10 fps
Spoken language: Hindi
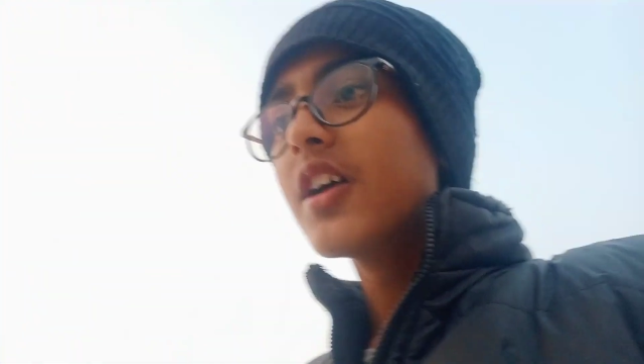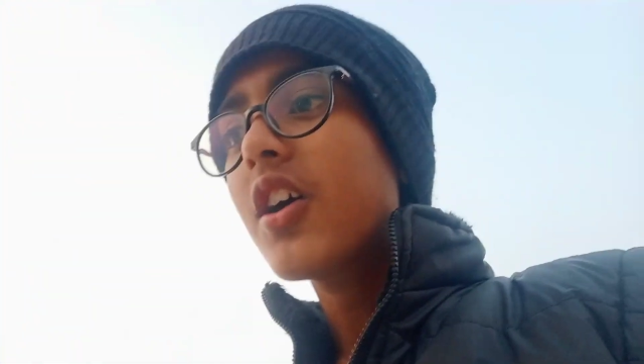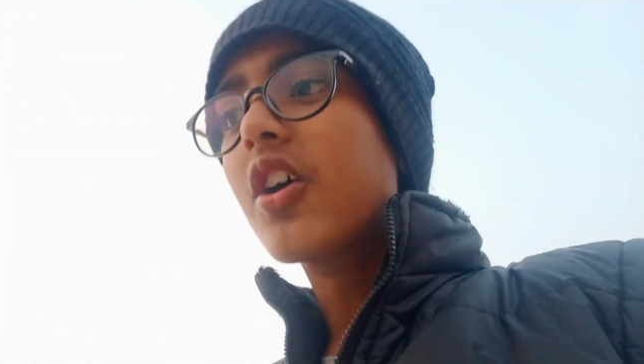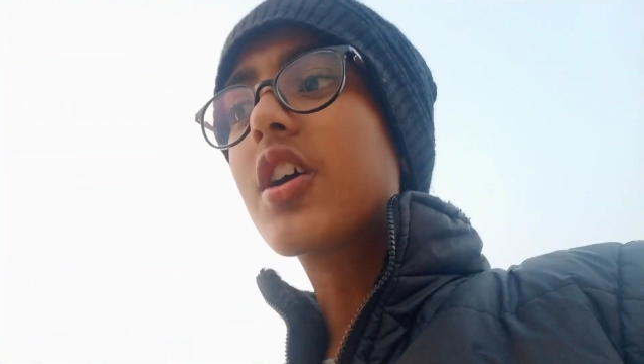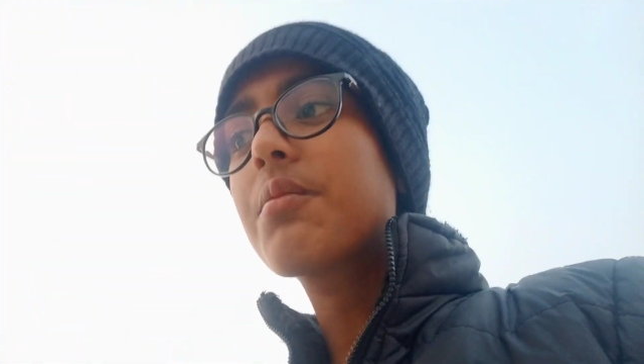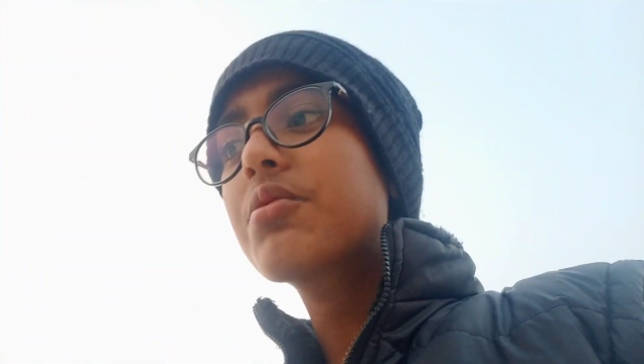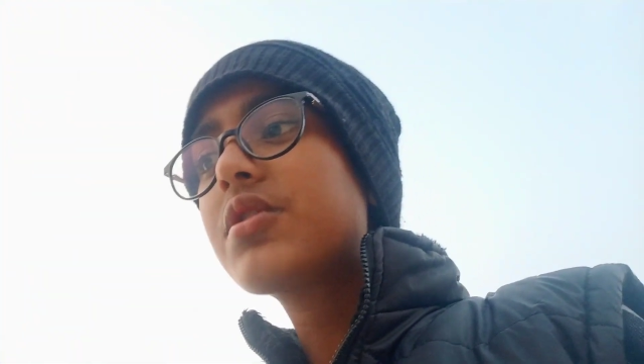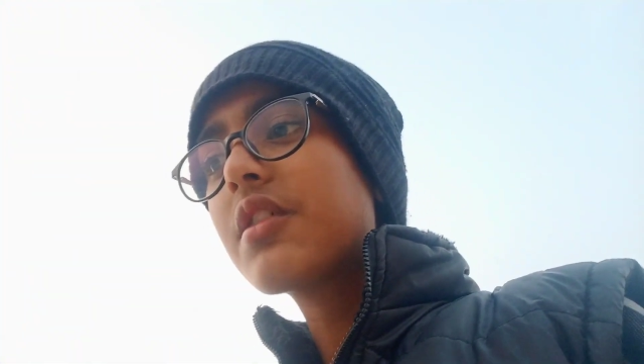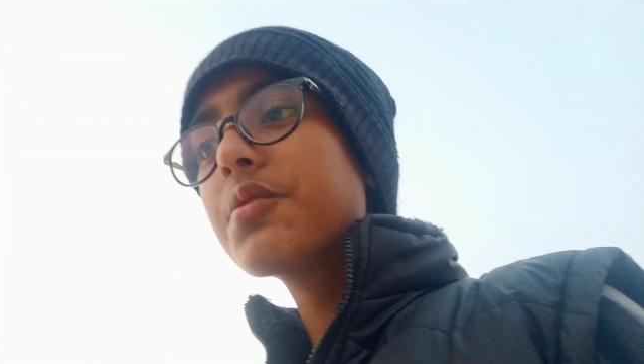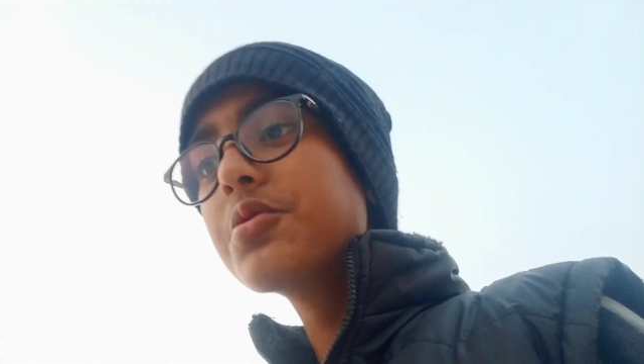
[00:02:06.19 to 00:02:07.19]
और कबूतर
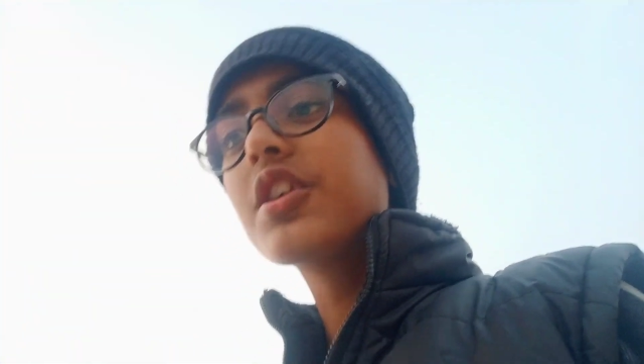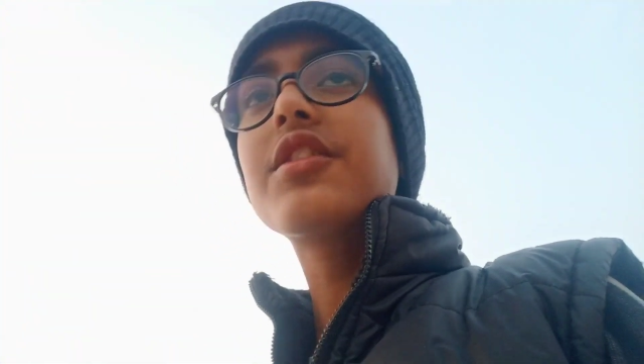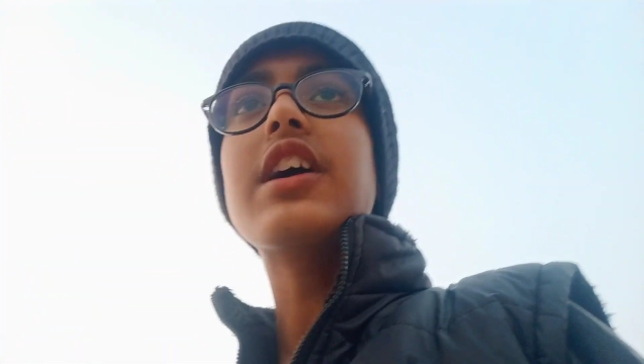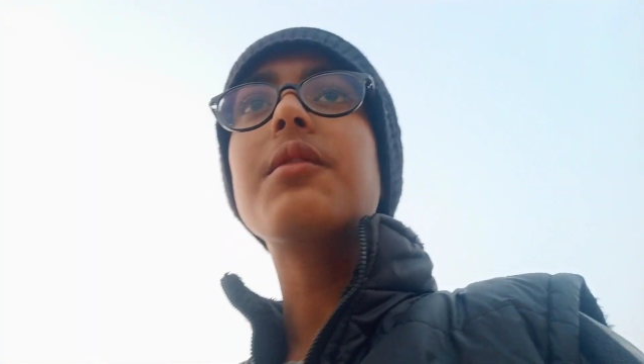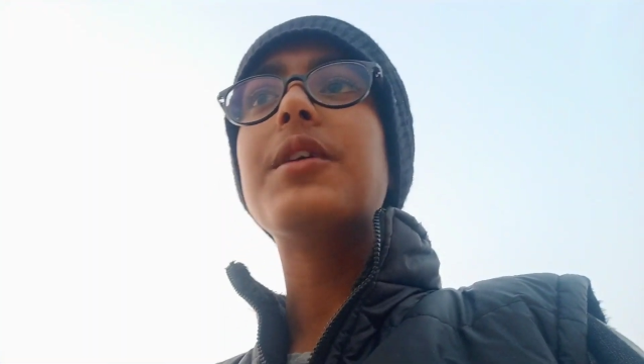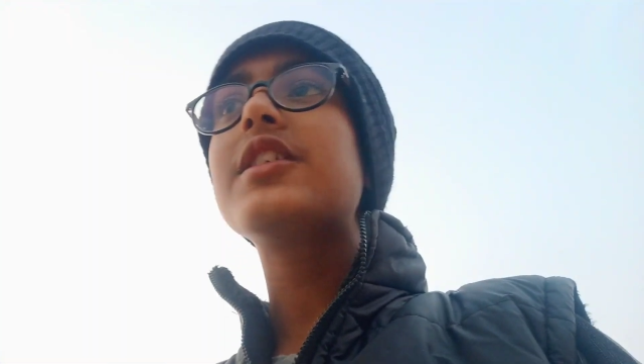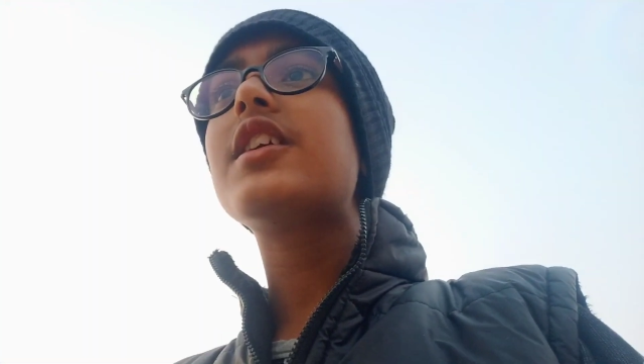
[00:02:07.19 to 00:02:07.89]
वबूतर सारे बंद कर